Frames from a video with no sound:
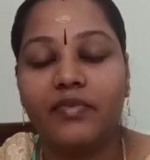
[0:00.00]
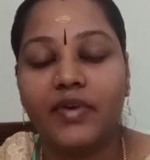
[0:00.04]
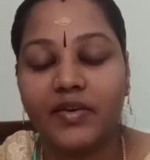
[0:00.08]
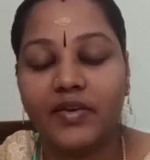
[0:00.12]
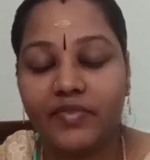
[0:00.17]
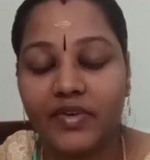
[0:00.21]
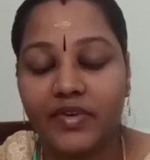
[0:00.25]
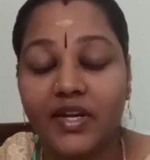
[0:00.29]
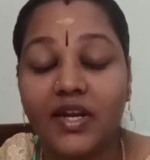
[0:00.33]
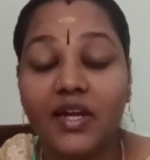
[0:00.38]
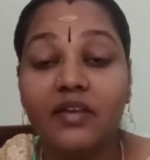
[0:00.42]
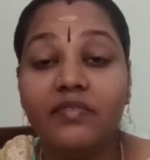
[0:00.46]

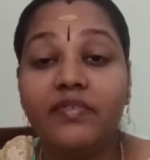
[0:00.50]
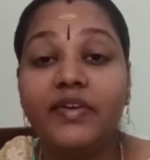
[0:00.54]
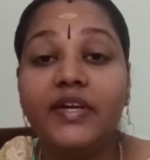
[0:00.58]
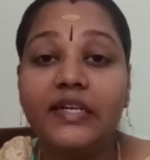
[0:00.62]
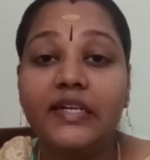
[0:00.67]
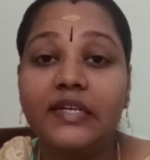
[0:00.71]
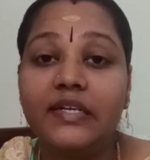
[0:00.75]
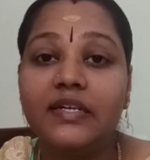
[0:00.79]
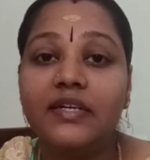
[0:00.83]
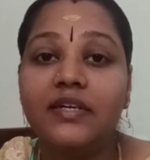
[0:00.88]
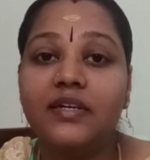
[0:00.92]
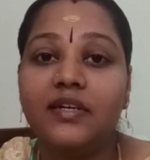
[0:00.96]
விரல்
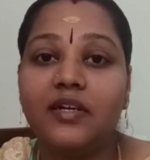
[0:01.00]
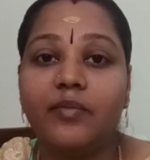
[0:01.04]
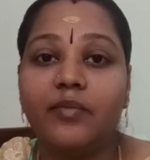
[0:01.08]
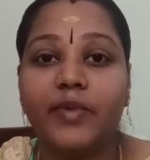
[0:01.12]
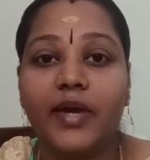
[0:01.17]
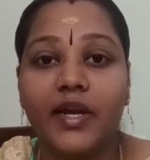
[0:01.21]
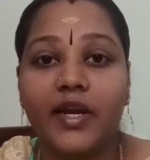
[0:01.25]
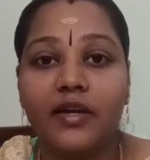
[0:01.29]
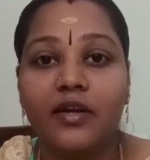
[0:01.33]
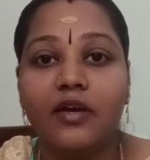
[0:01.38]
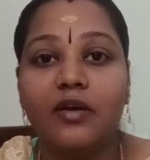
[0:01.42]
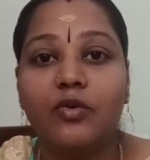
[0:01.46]
விட்டு
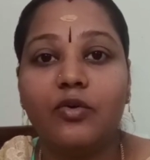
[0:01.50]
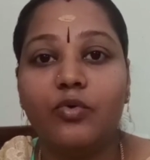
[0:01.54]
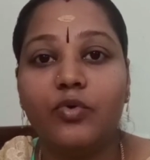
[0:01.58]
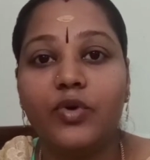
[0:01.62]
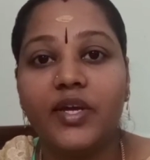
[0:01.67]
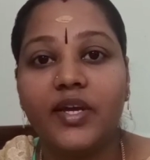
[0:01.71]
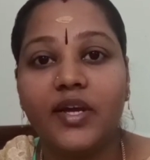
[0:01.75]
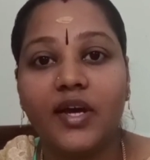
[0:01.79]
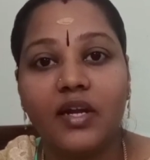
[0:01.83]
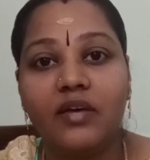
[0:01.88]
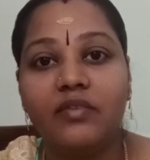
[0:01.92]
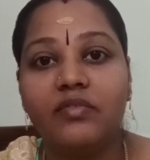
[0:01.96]
நம்ம
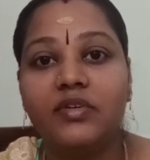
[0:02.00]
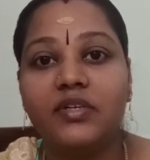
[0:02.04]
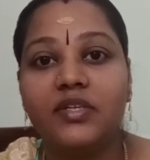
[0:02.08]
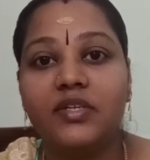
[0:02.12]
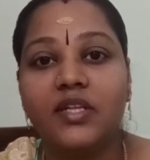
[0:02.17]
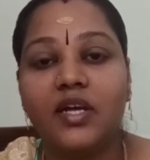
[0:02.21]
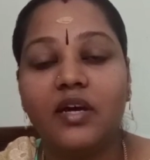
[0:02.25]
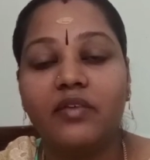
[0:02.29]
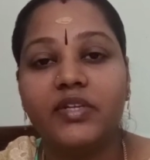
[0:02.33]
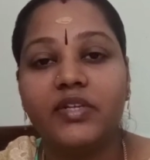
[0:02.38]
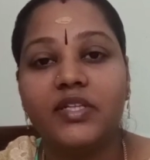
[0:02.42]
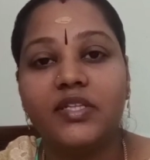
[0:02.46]
எண்ணக்கூடிய அளவுக்கு
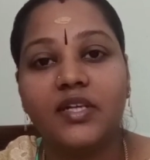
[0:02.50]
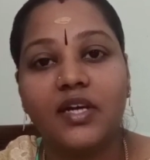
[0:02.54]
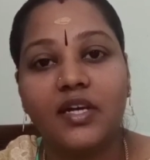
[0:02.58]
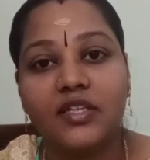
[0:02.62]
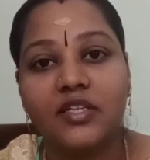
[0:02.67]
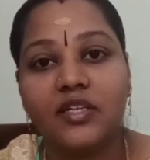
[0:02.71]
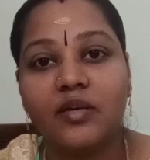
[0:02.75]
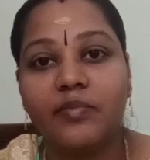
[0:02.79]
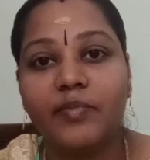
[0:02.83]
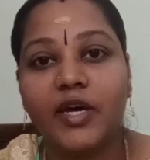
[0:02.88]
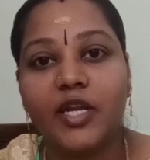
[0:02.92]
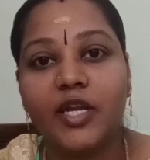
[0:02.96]
தான் வந்து
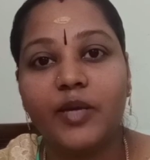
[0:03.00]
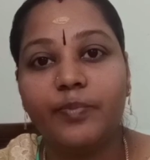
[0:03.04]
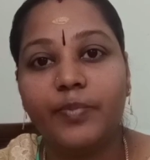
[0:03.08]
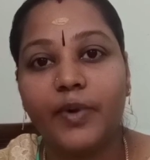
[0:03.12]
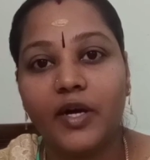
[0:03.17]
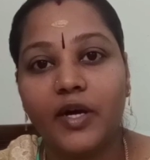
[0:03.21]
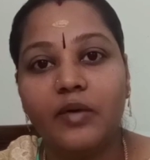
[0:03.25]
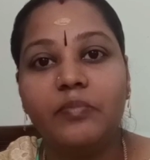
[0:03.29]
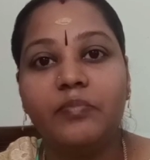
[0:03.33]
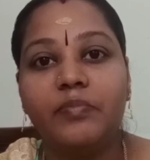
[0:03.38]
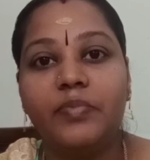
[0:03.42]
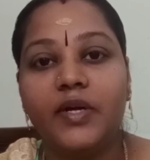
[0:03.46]
அந்த மாதிரி
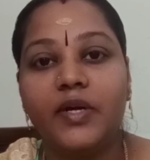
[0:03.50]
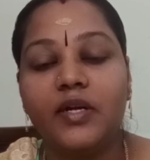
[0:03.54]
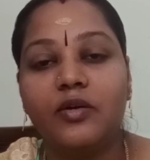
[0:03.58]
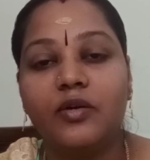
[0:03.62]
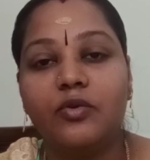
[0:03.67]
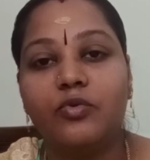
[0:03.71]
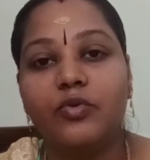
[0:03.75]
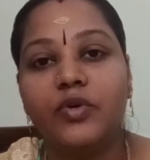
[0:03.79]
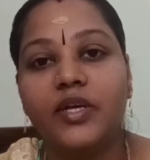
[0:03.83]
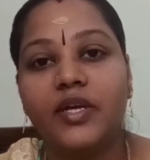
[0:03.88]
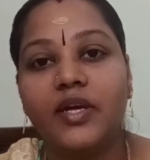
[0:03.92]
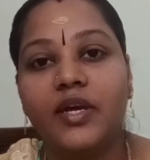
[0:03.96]
படம்
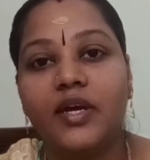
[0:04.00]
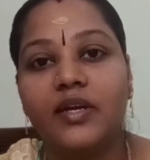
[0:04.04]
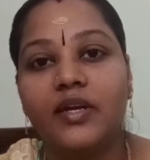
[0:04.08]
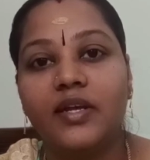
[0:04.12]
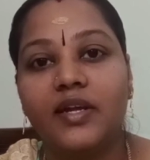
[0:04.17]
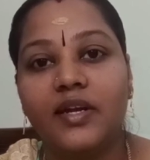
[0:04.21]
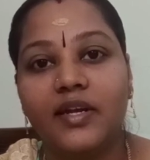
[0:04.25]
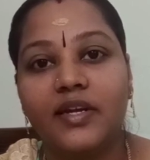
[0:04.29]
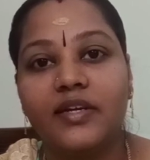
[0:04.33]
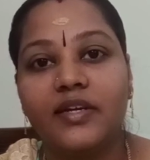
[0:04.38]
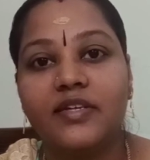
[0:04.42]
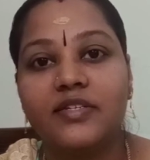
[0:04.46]
பண்ணக்கூடிய
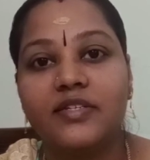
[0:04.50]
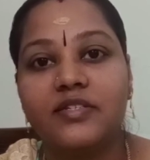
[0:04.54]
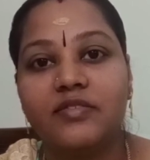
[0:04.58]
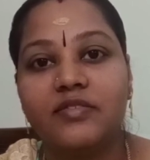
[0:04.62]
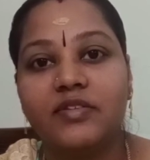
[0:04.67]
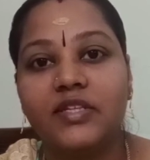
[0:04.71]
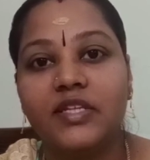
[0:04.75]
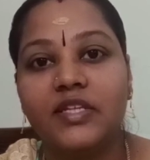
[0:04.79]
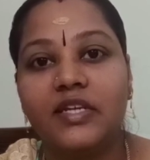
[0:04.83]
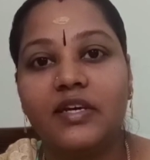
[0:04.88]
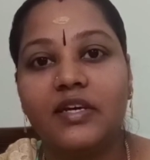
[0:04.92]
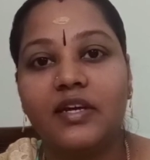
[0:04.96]
டிரெக்டர்ஸ்
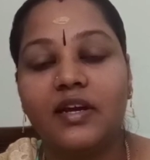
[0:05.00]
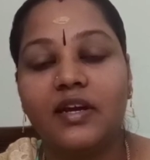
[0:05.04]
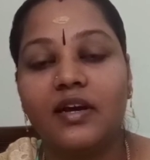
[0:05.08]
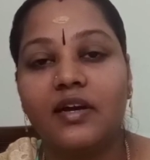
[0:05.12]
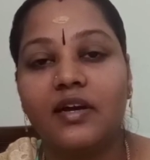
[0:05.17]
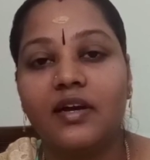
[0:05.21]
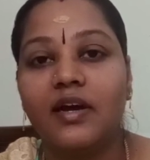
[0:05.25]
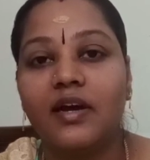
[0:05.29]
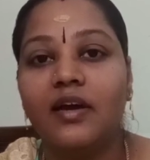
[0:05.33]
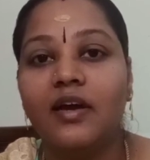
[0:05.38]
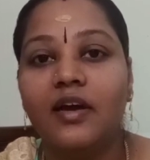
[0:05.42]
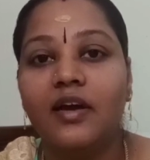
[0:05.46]
வந்து
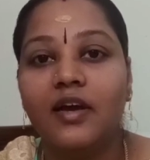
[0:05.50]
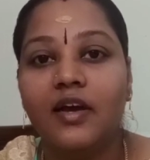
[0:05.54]
இருக்கிறாங்க